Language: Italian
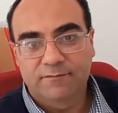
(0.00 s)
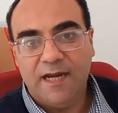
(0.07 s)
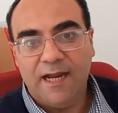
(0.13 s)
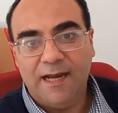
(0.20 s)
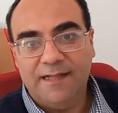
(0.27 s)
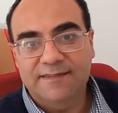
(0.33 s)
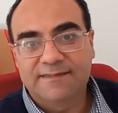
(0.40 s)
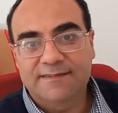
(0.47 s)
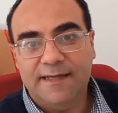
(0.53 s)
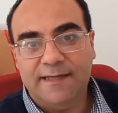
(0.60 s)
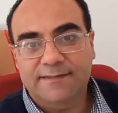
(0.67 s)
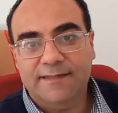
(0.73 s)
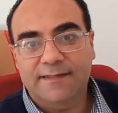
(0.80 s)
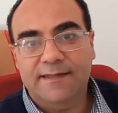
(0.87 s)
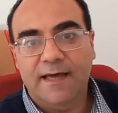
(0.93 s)

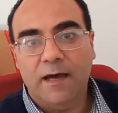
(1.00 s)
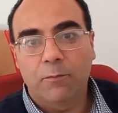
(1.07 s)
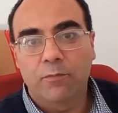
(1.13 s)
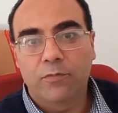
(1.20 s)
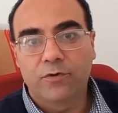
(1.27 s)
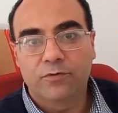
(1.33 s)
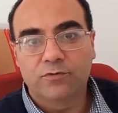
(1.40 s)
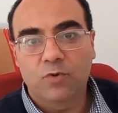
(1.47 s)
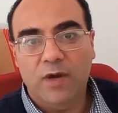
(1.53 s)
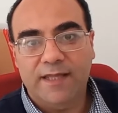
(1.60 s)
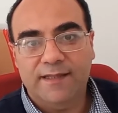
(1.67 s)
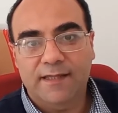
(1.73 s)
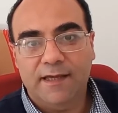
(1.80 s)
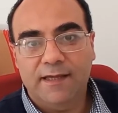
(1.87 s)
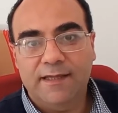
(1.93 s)
realizzata da Bruno
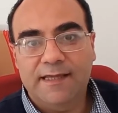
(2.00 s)
Enna